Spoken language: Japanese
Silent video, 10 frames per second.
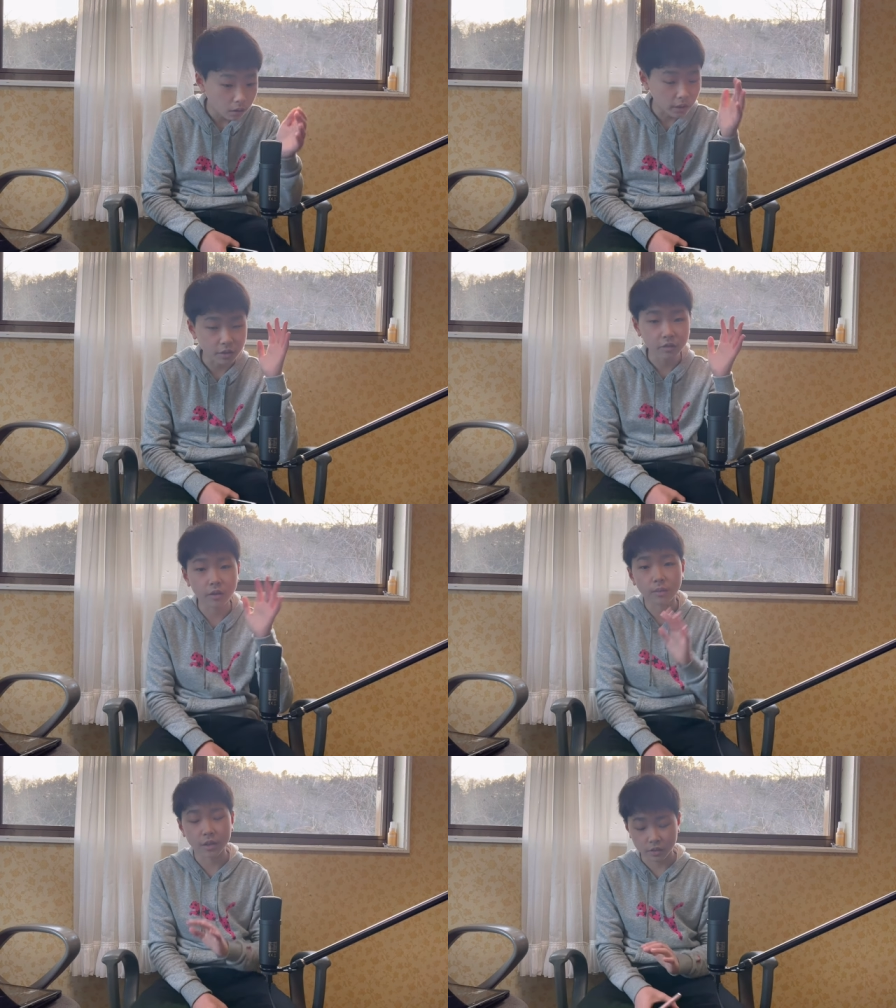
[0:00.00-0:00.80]
はい、それで
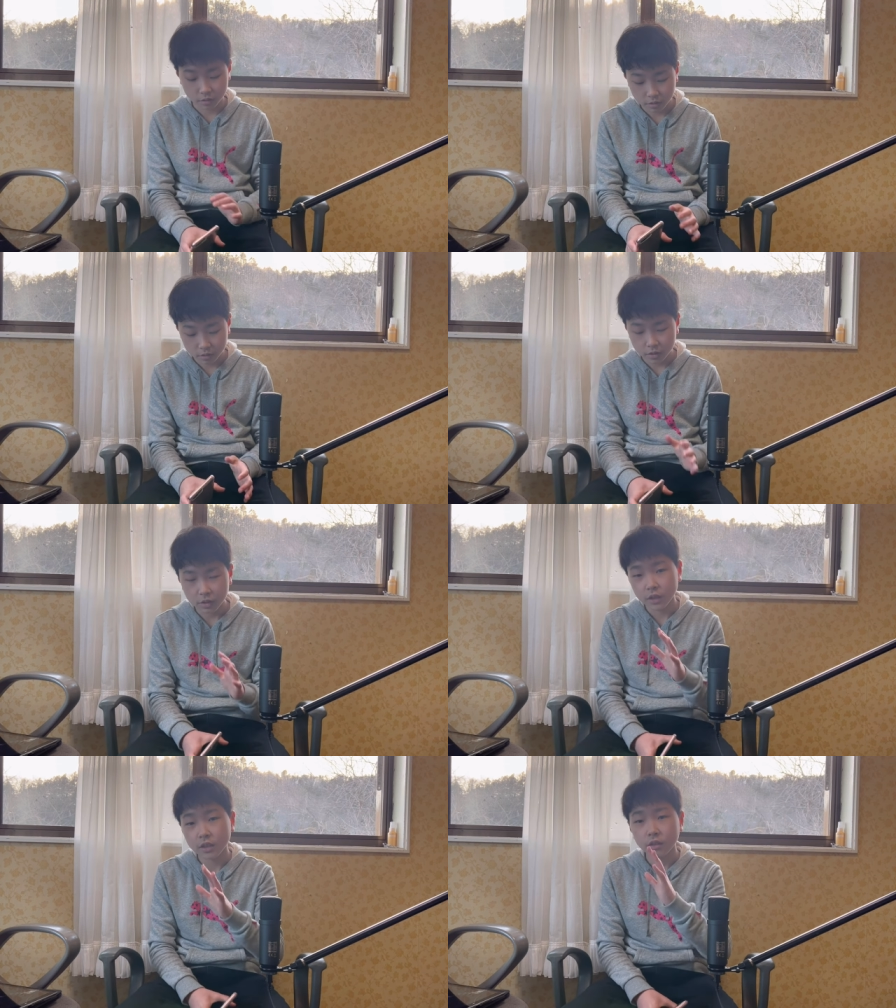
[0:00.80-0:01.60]
はまず、
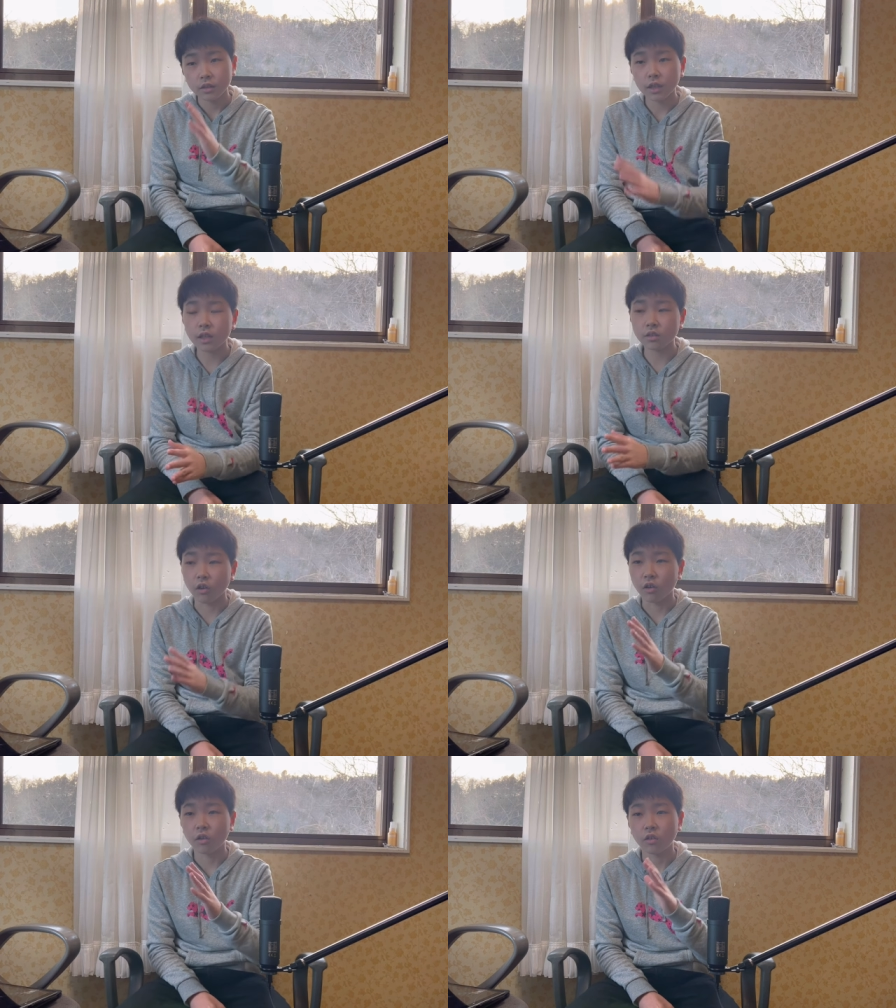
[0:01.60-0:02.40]
何
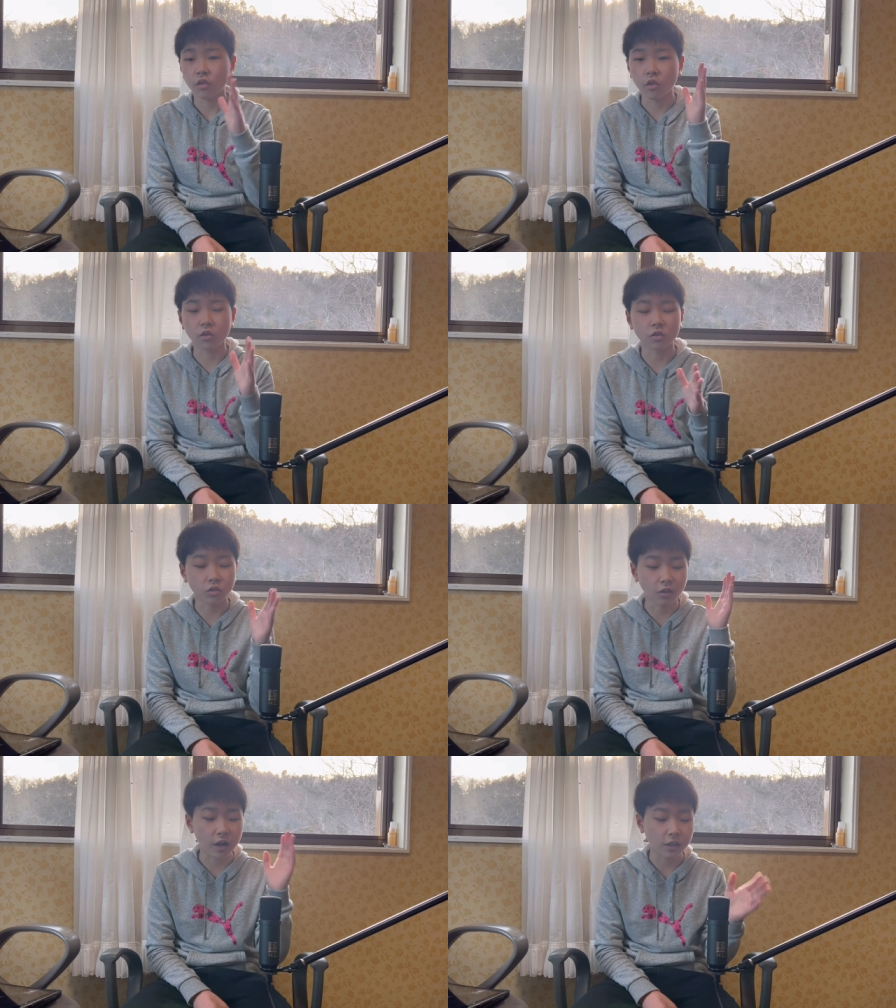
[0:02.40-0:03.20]
の報告
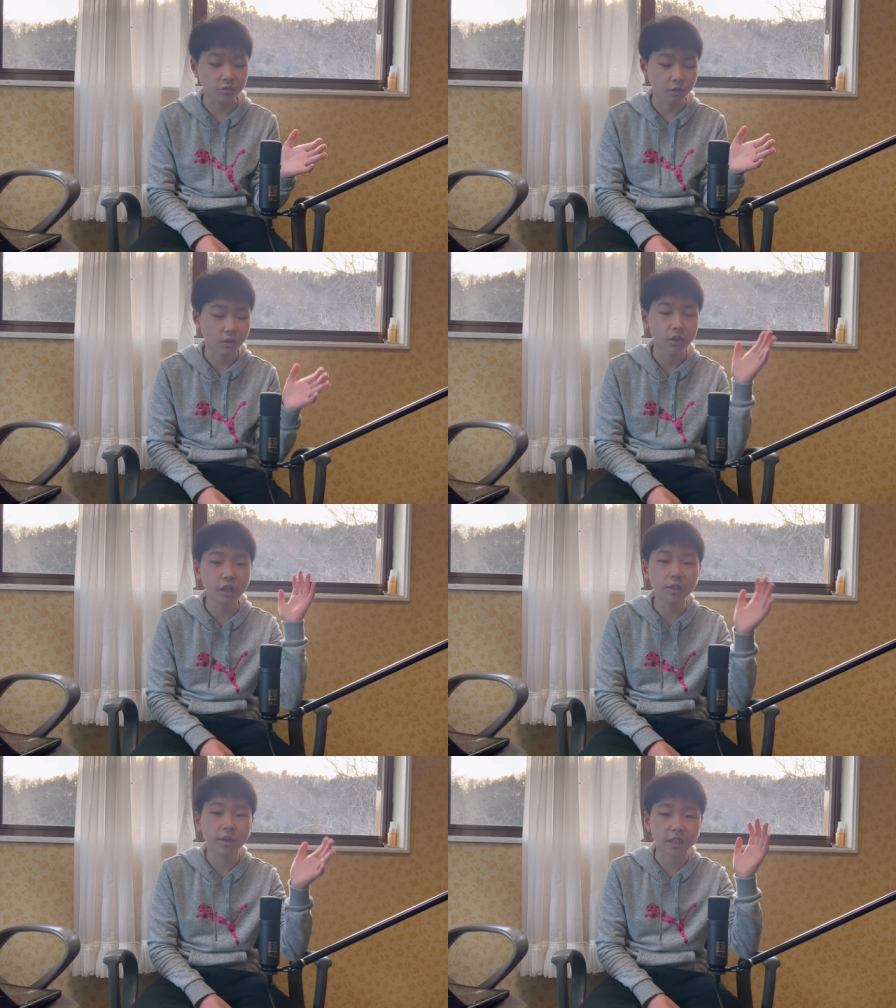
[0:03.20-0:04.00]
動画かと
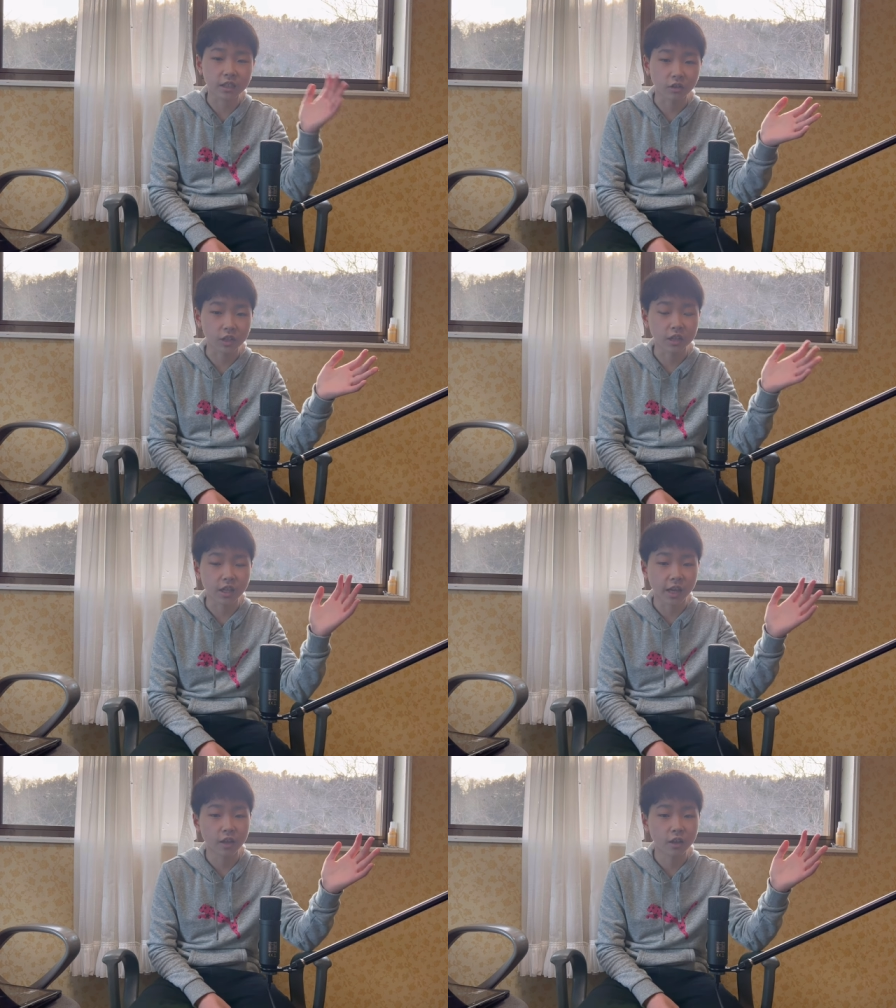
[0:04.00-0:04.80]
言いますとです
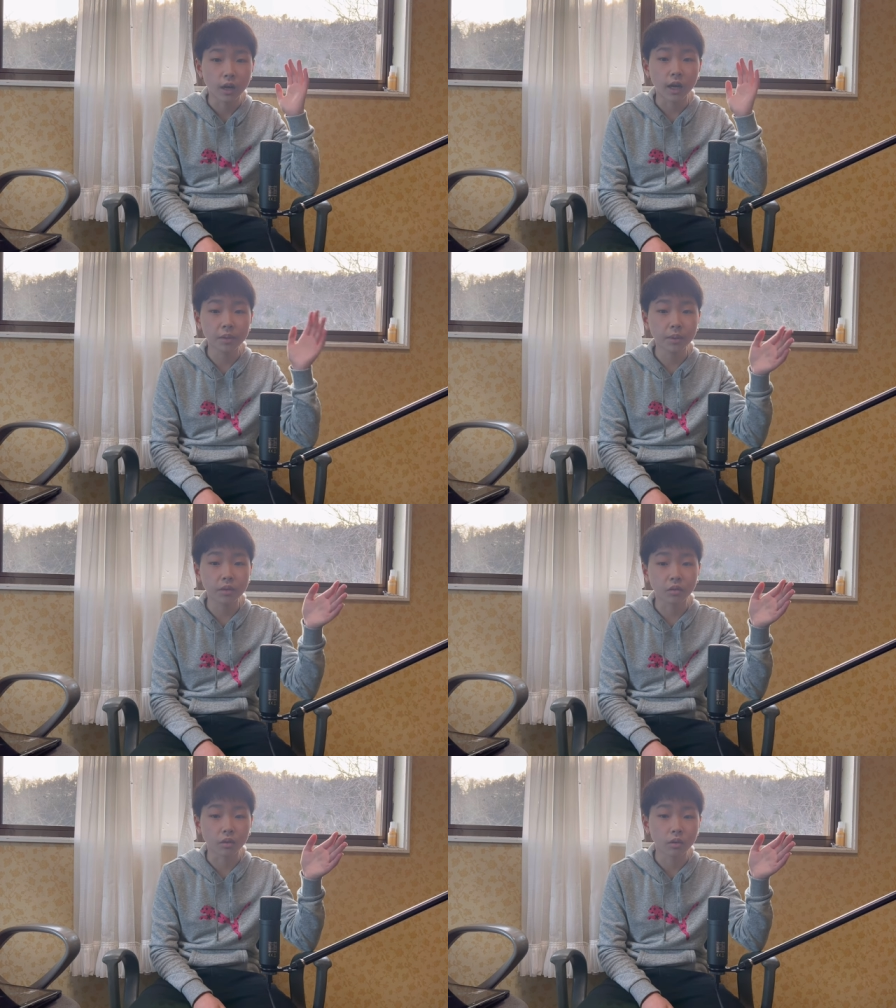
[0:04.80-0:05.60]
ね、
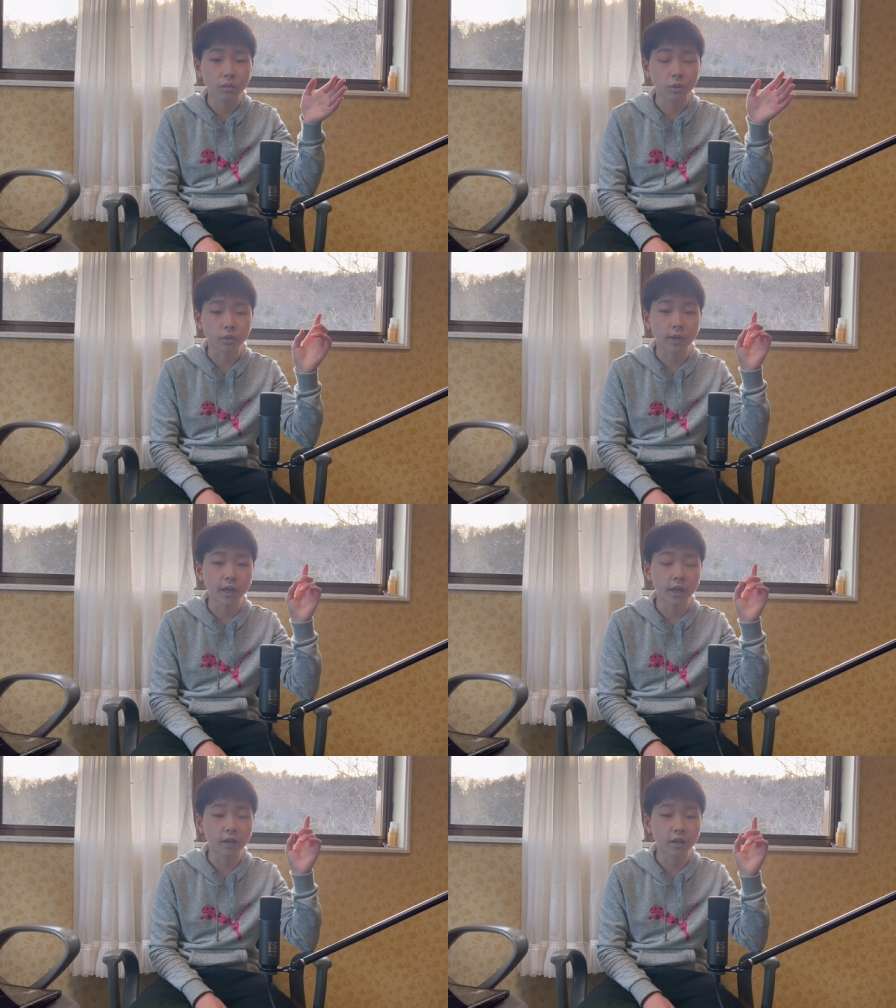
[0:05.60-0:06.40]
iPad、僕
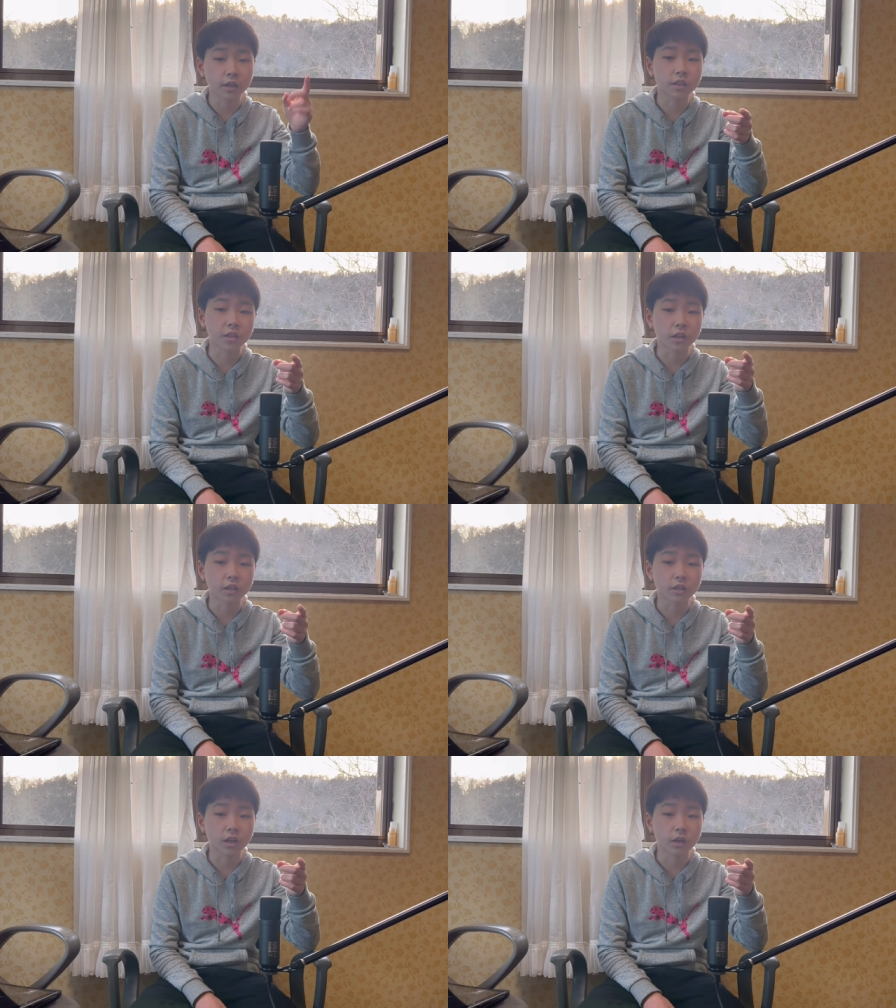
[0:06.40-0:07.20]
前買ったじゃない
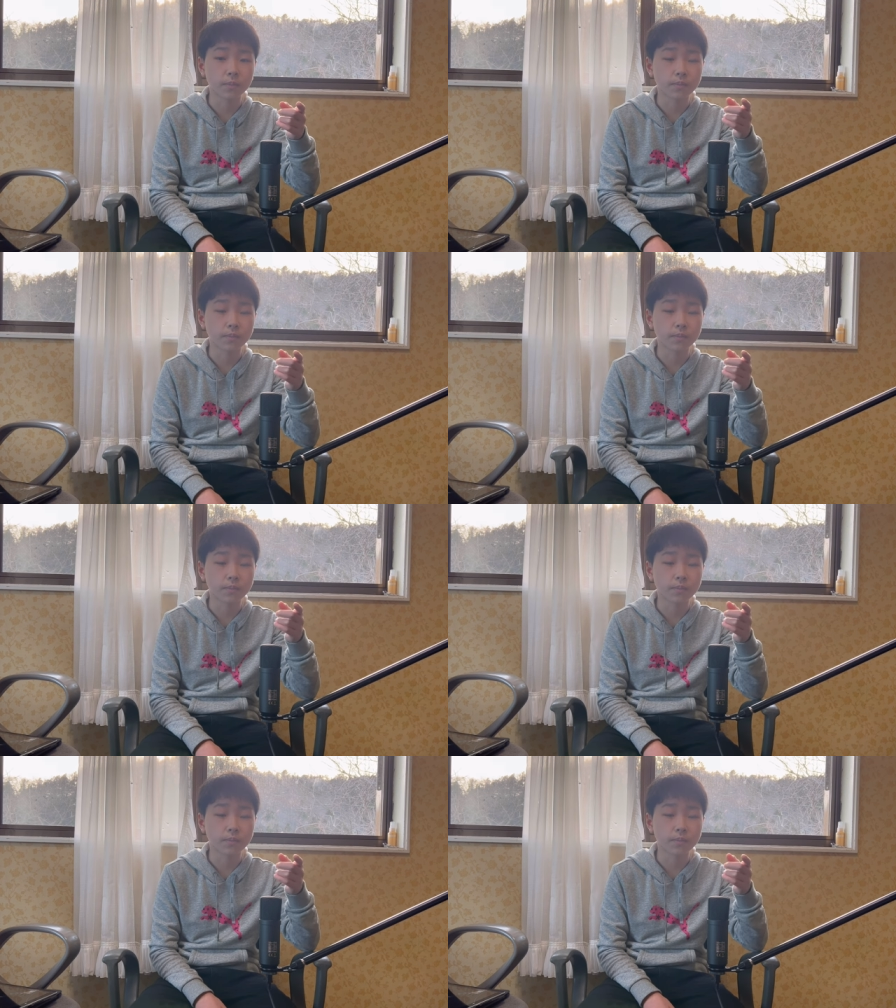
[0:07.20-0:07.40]
ですか。